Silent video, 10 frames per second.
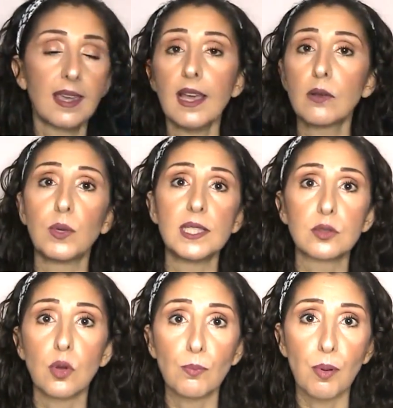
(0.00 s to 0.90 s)

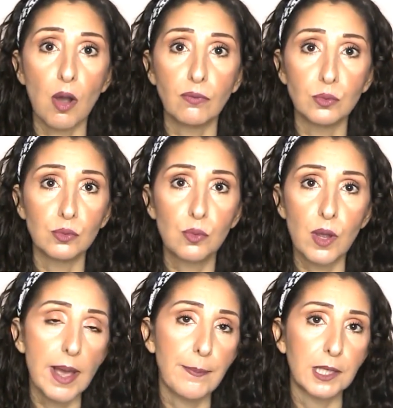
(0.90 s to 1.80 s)
acquisto un po'
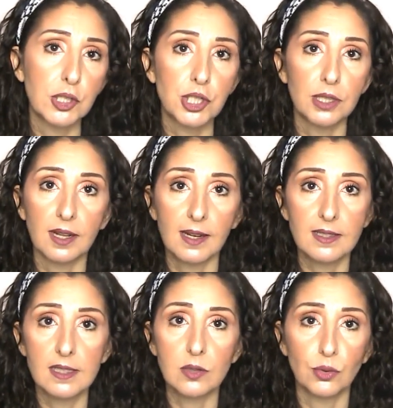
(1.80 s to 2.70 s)
ovunque a prescindere
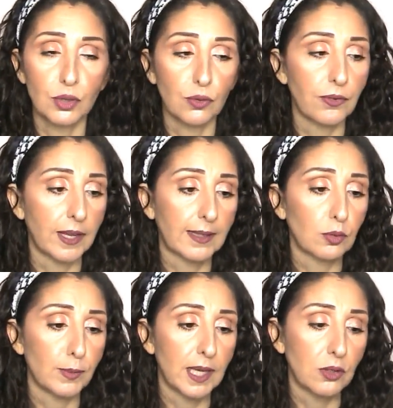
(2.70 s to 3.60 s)
se sono in
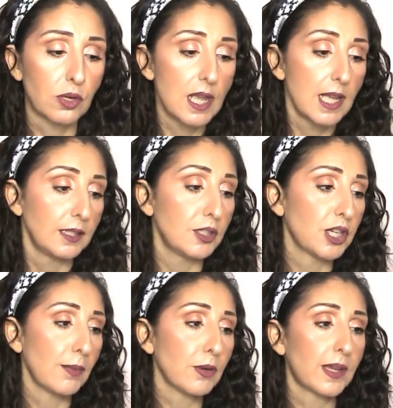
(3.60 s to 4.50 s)
offerta o meno
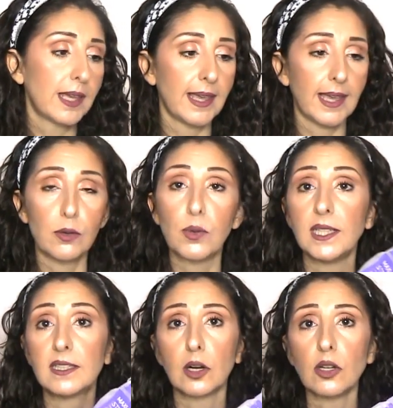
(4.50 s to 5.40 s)
diciamo che
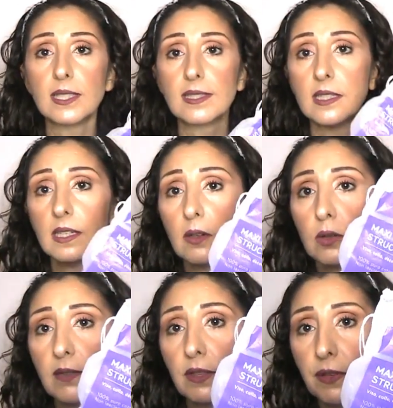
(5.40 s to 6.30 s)
quelli grossi
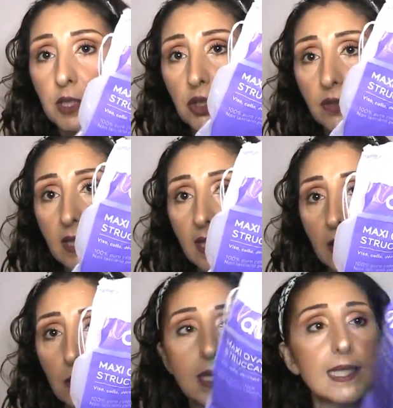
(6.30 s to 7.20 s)
ora vi faccio
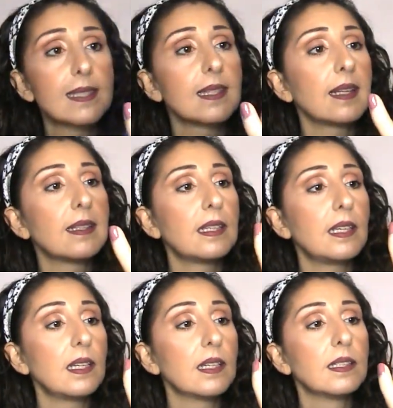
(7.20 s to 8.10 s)
vedere questa
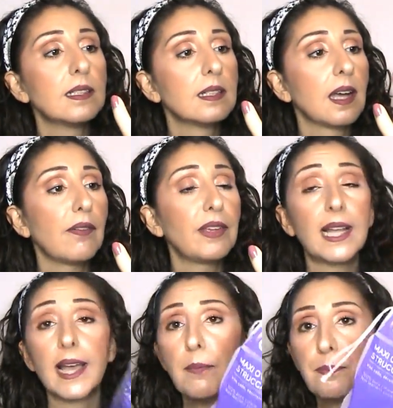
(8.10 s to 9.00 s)
di eh,
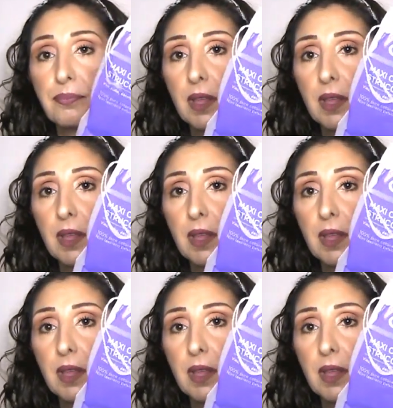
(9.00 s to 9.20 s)
Avilea